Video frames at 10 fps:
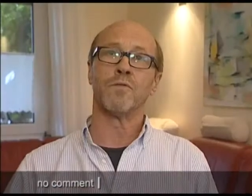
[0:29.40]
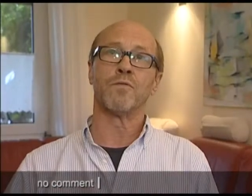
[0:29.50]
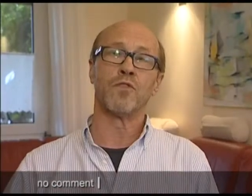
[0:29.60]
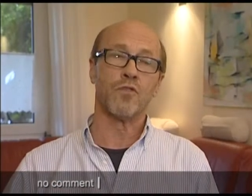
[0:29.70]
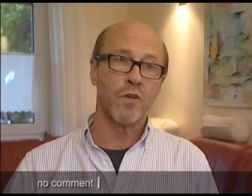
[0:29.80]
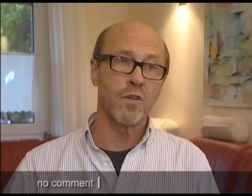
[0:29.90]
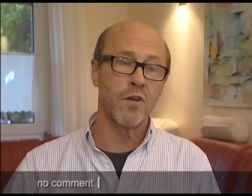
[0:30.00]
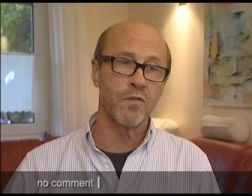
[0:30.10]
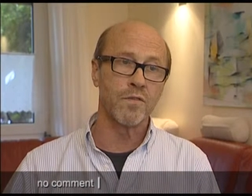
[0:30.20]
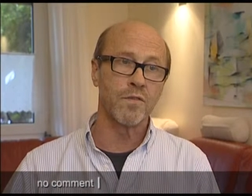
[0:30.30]
Und von dort
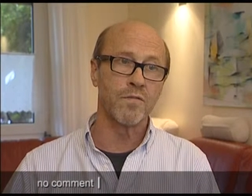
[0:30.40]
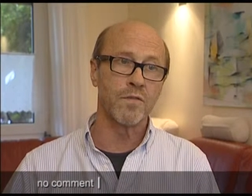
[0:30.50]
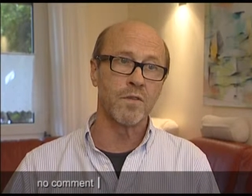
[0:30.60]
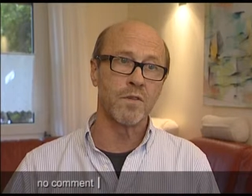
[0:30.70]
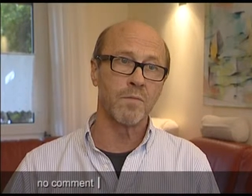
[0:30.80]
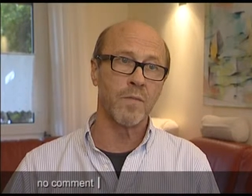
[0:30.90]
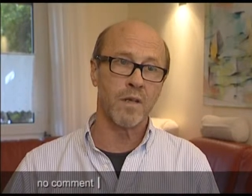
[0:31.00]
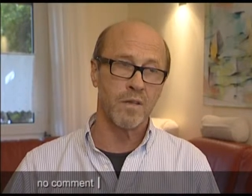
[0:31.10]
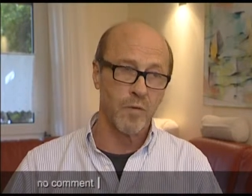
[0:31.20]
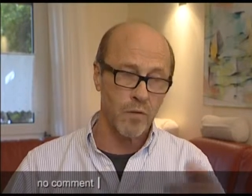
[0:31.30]
aus äh,
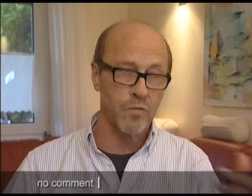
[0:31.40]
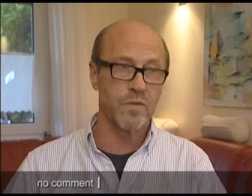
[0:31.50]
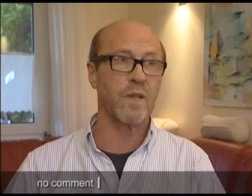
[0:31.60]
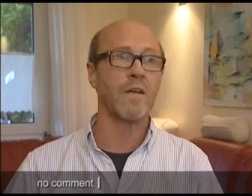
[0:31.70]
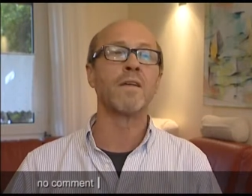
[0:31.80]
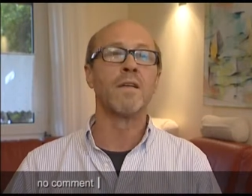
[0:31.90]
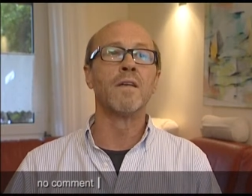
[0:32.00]
brachte man uns dann